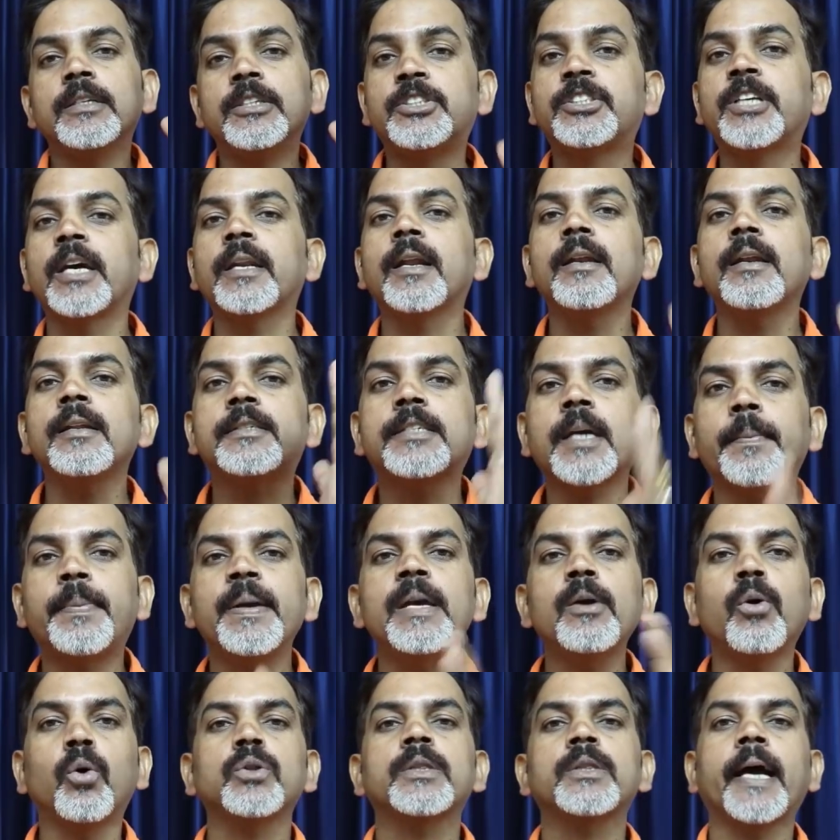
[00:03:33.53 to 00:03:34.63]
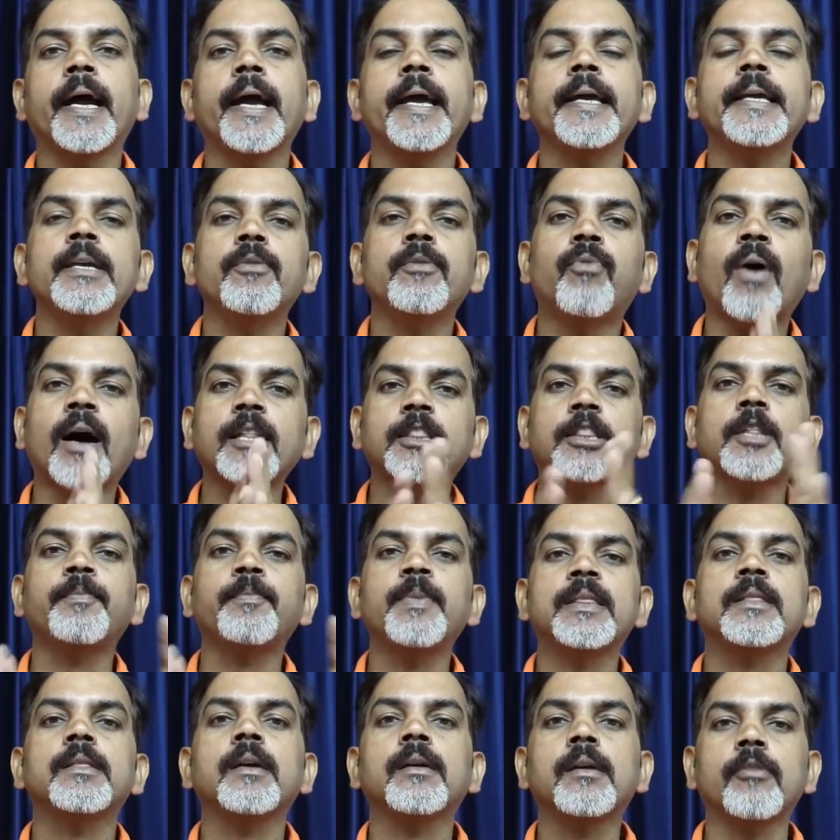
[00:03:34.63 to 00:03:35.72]
जनन जब ही होता है कि वात
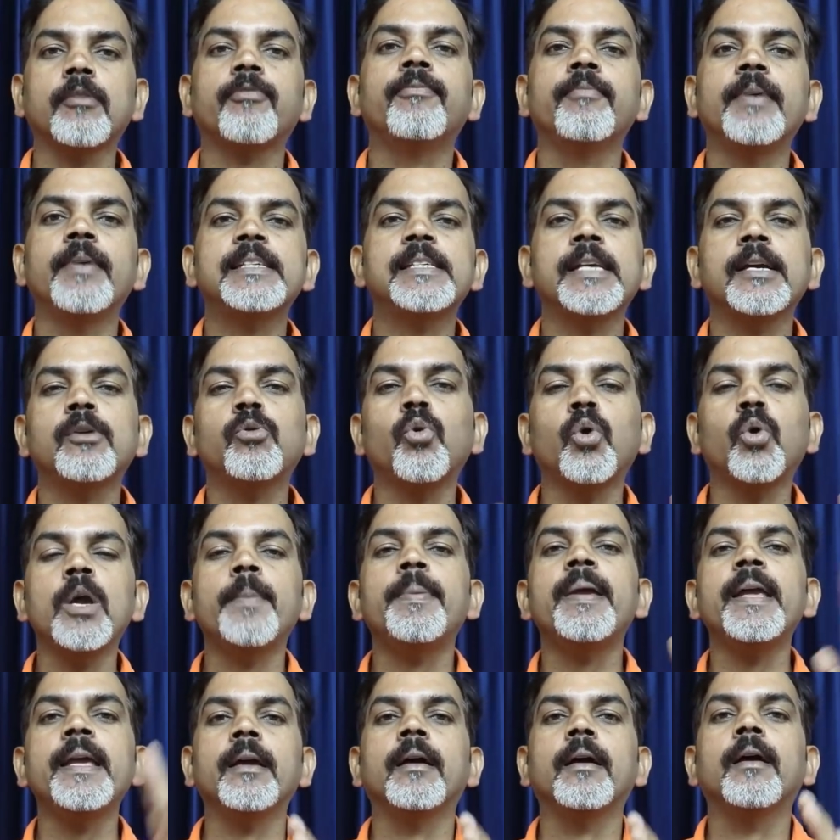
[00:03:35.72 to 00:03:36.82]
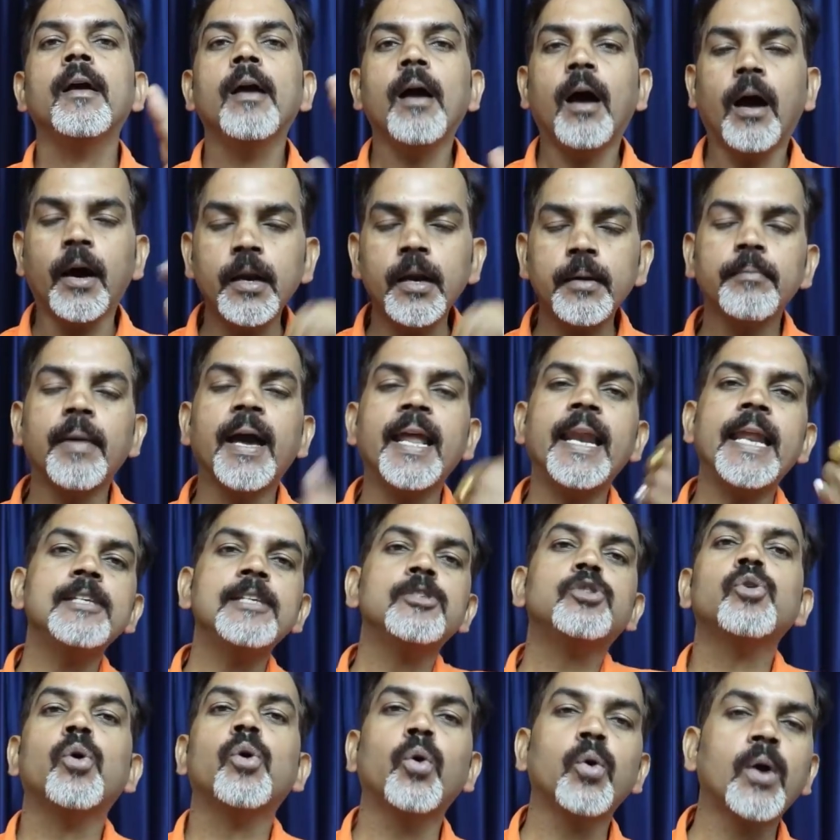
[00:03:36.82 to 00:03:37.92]
पित्त कफ में से कोई भी
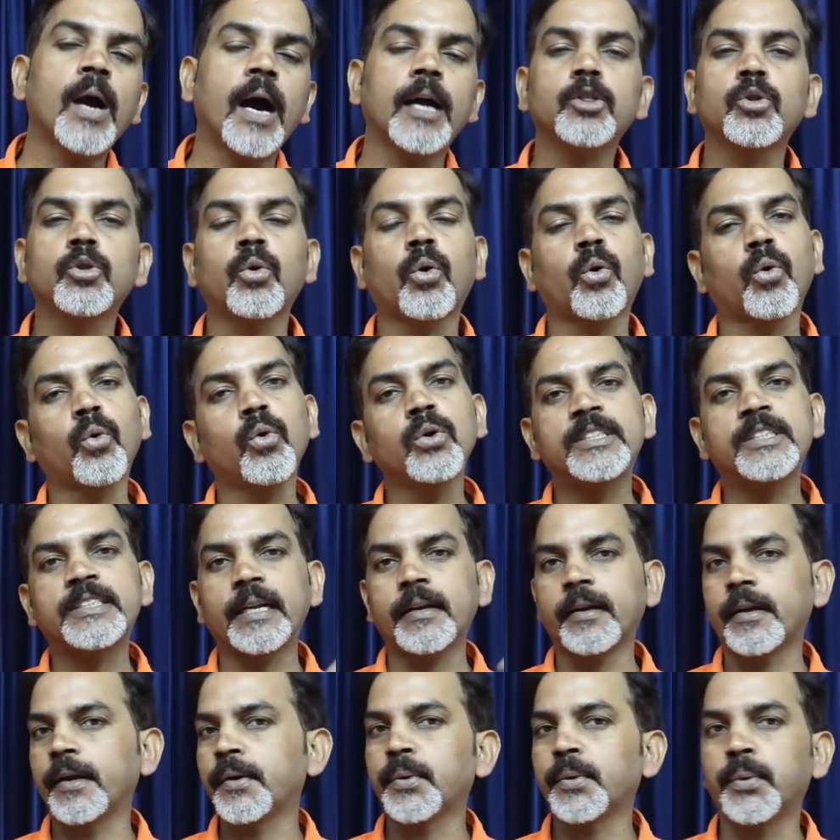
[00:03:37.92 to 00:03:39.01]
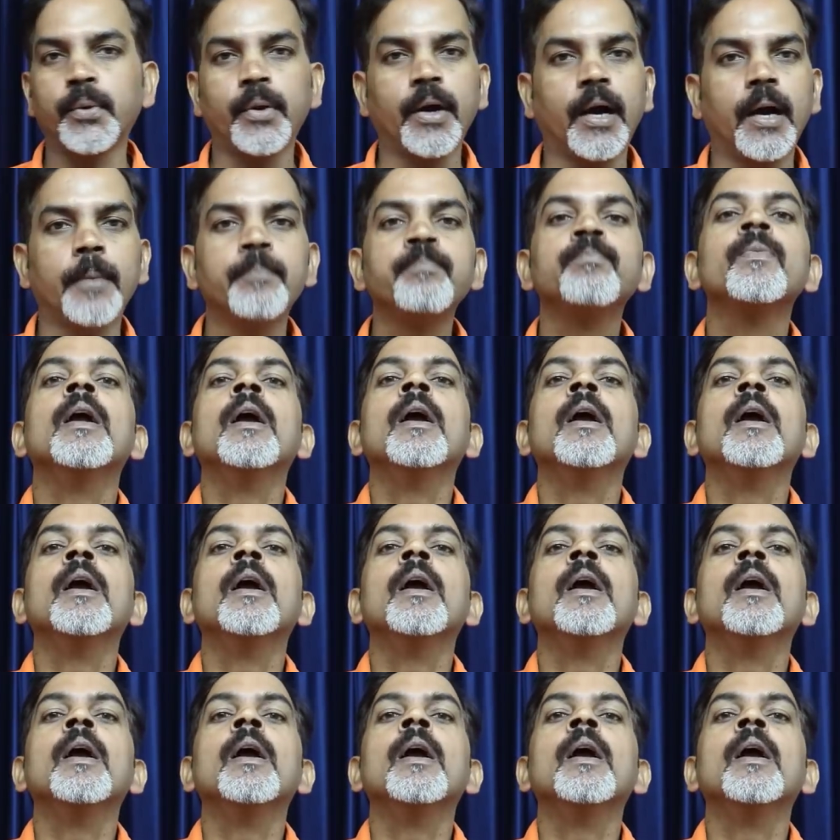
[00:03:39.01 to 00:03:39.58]
अनबैलेंस होगा तो रोग जनरेट होगा